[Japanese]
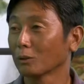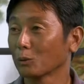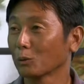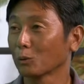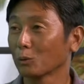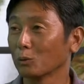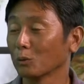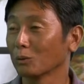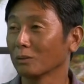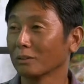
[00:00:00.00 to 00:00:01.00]
ちょっとそういう
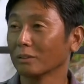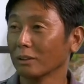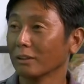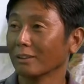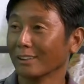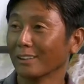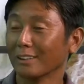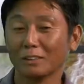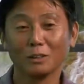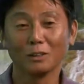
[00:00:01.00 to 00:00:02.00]
のね
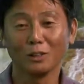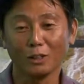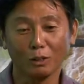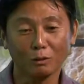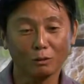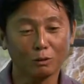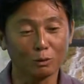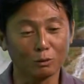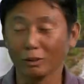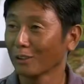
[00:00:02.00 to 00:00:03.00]
合ってるかも合って
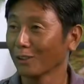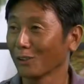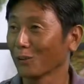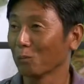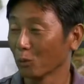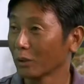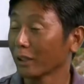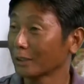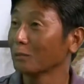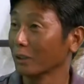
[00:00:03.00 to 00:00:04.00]
るかななんて思い
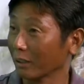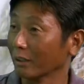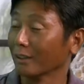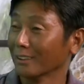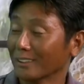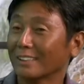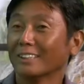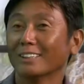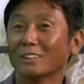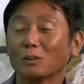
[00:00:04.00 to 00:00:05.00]
始めて、はい、
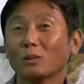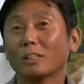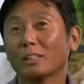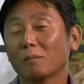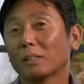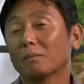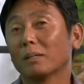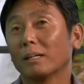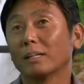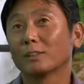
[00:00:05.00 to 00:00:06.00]
それでたまた
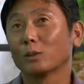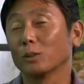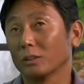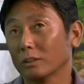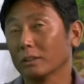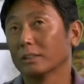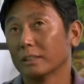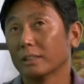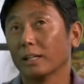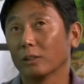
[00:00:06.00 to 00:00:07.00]
まそういう
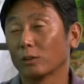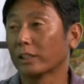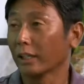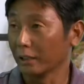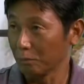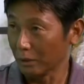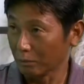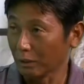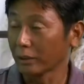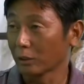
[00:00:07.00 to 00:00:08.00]
あの機会に恵
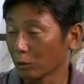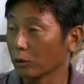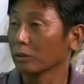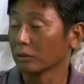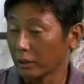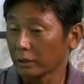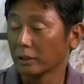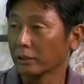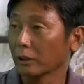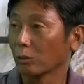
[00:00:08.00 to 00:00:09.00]
まれてそういうね
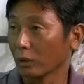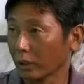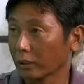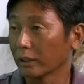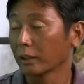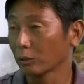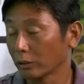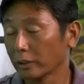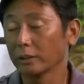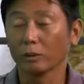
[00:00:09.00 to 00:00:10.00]
先生とか大学の
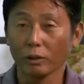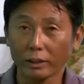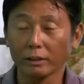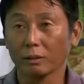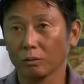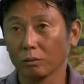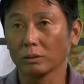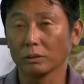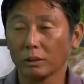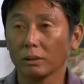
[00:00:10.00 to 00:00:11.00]
先生とかあったりとか
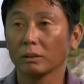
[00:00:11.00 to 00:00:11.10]
して。